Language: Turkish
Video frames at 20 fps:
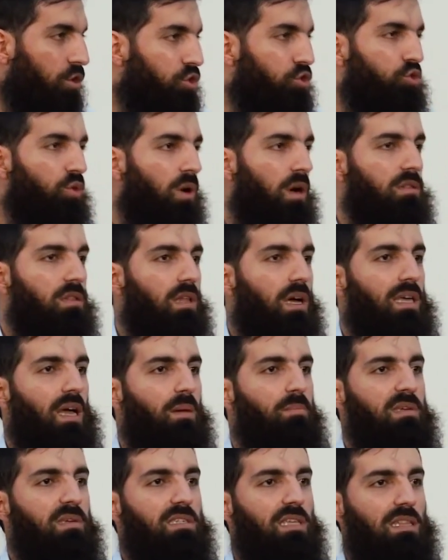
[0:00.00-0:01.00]
şu anda
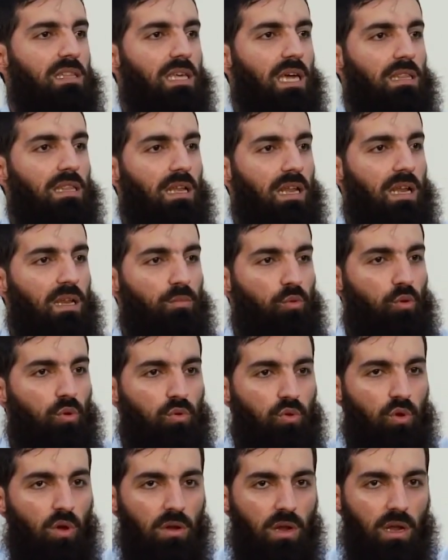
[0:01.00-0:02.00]
ya bizzat kendileri
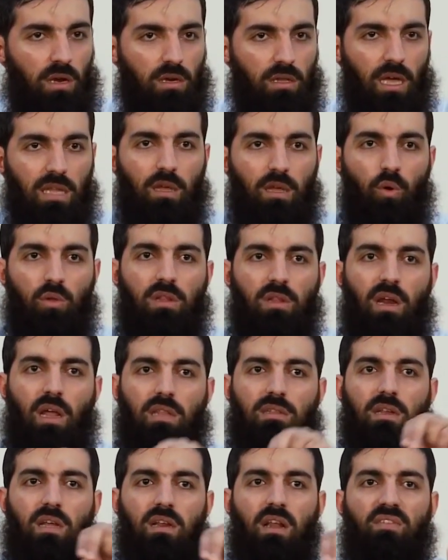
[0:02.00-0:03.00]
bulunuyorlar ya da onlar
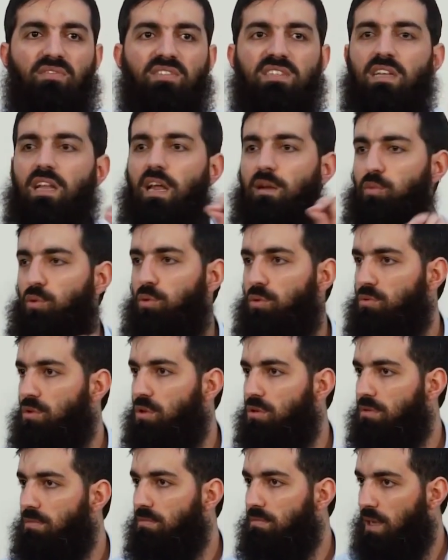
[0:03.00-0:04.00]
adına rafiziler
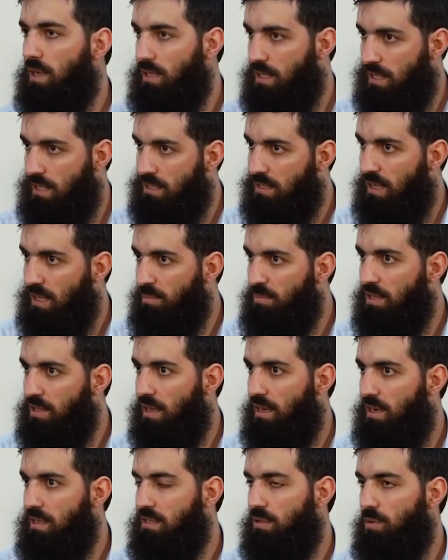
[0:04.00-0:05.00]
bulunuyor. Yani ikisinden bir
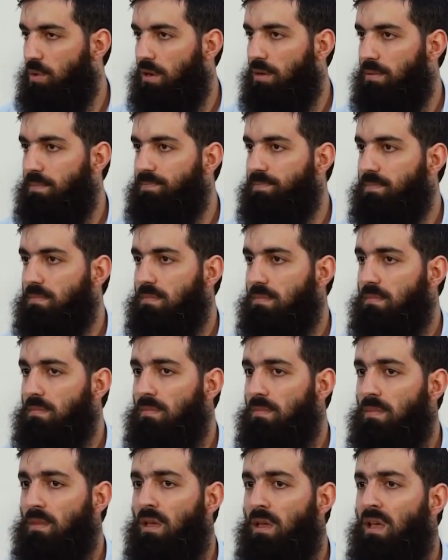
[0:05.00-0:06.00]
tanesi var.
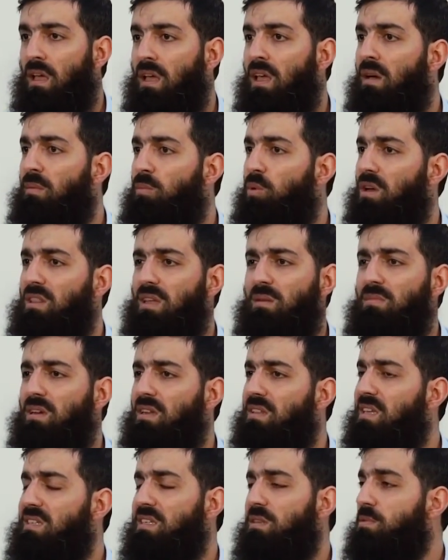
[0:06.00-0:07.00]
Bu
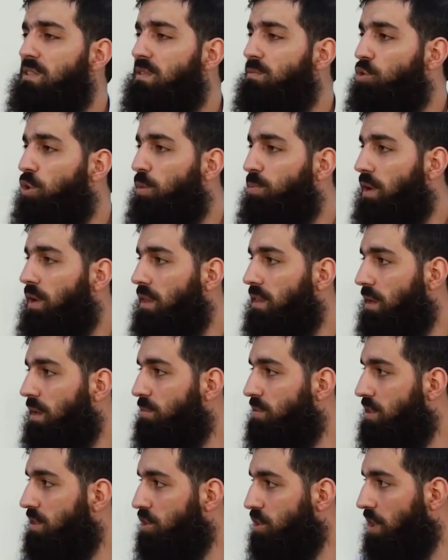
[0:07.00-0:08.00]
adamlar nasıl bizim
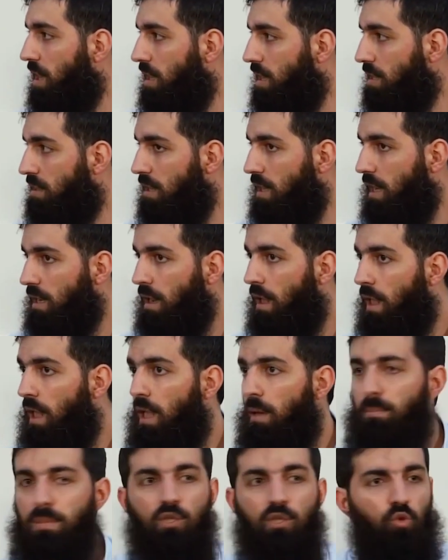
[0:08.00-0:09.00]
topraklarımızı işgal ettiler?
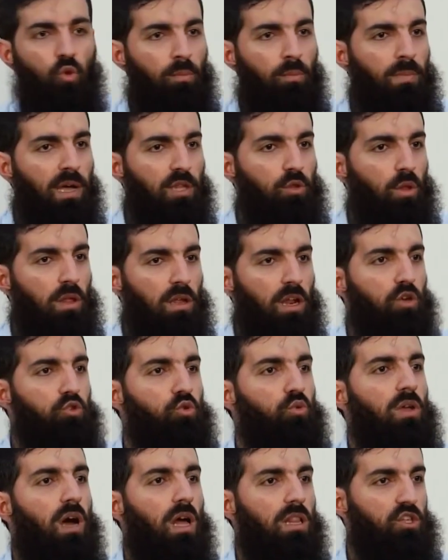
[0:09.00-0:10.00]
Biz ümmet olarak
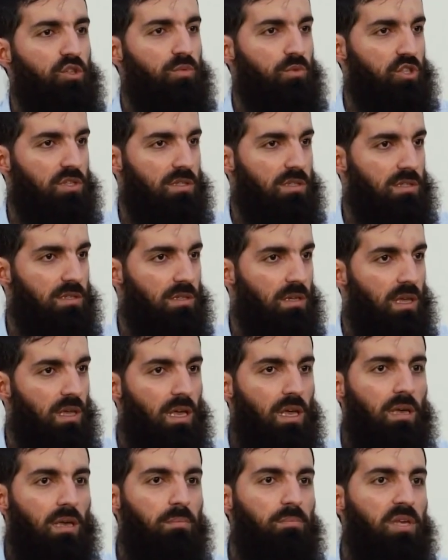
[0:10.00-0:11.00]
şuna alışmışız.
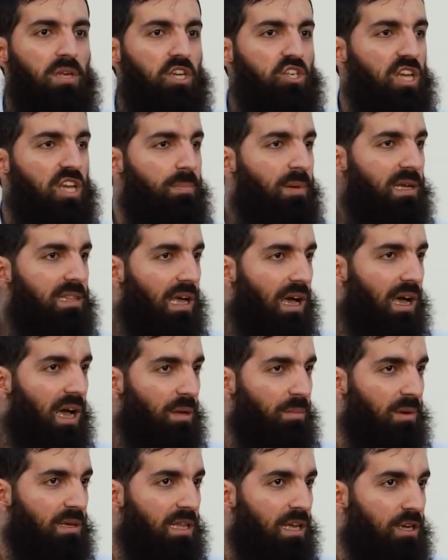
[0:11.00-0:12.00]
Bir cephede
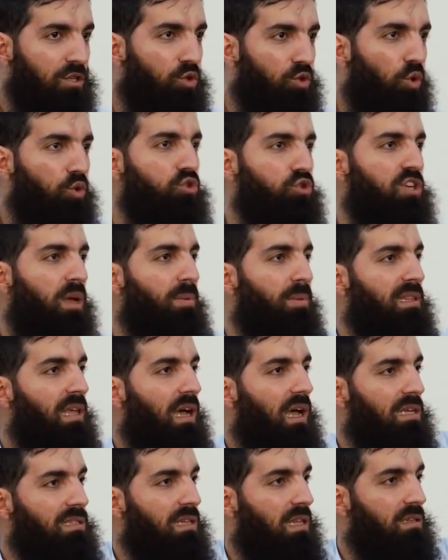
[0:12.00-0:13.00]
kaybederiz, dokuz
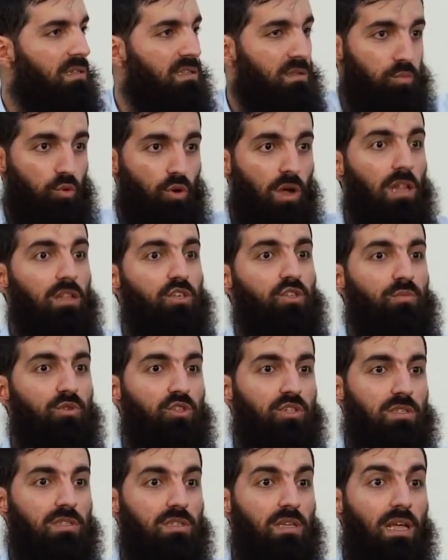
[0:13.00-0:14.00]
cephede kazanırız. Buna
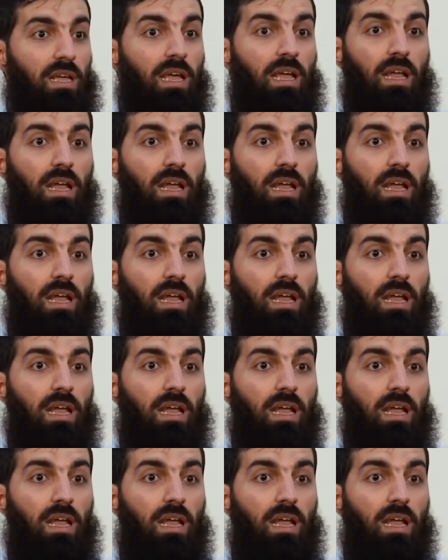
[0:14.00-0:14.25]
alışmışız.